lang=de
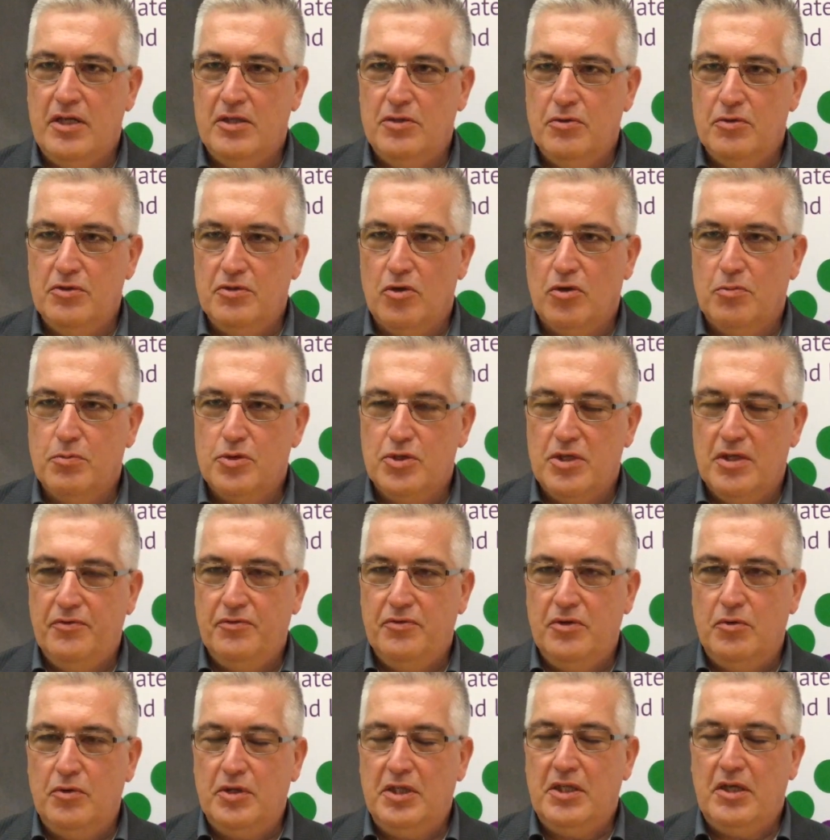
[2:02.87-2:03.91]
natürlich auch
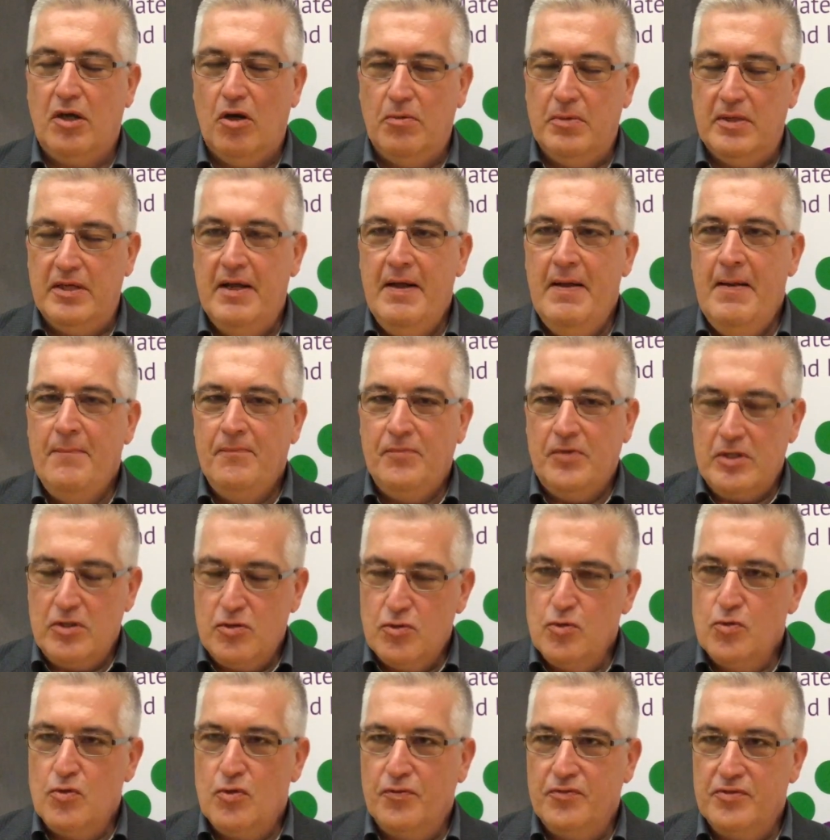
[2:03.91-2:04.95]
beschäftigen und ich glaube, ein
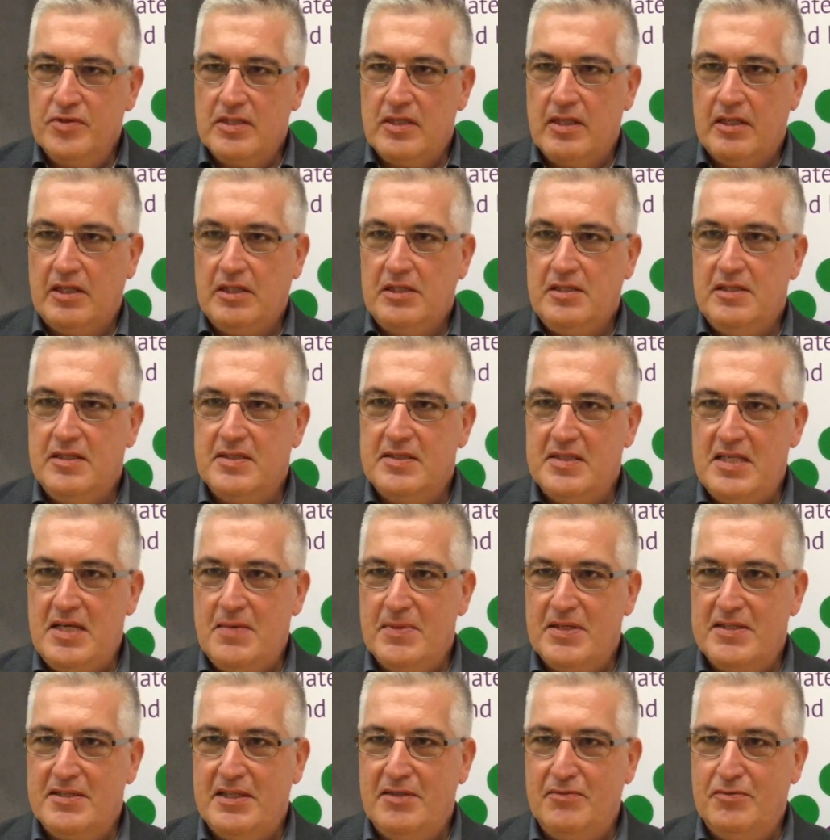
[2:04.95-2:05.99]
zukunftsträchtiges
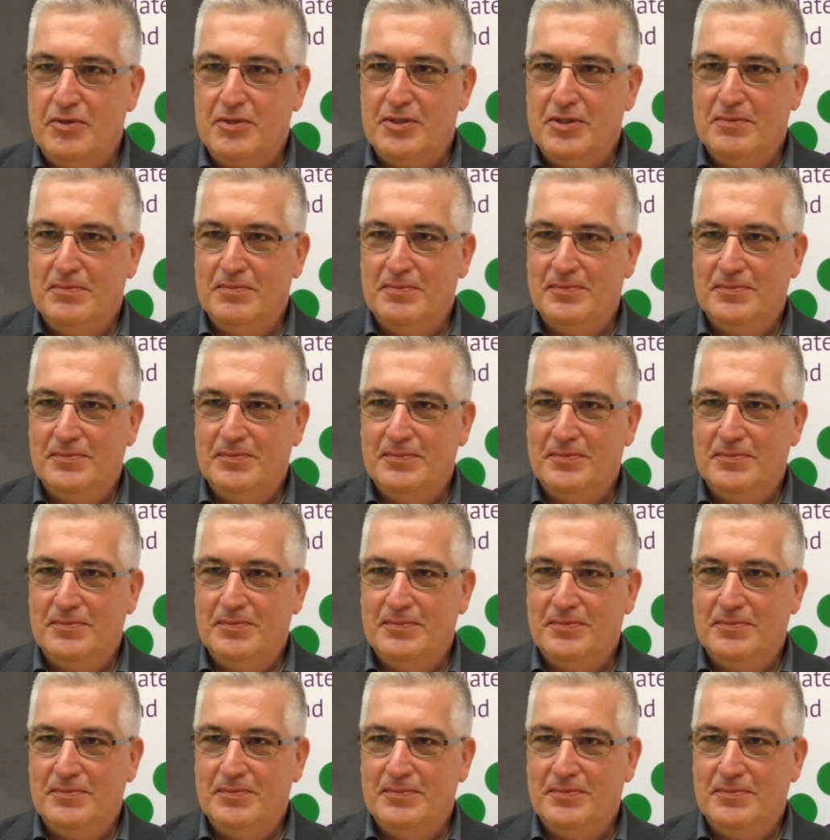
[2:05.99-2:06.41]
Thema sein wird.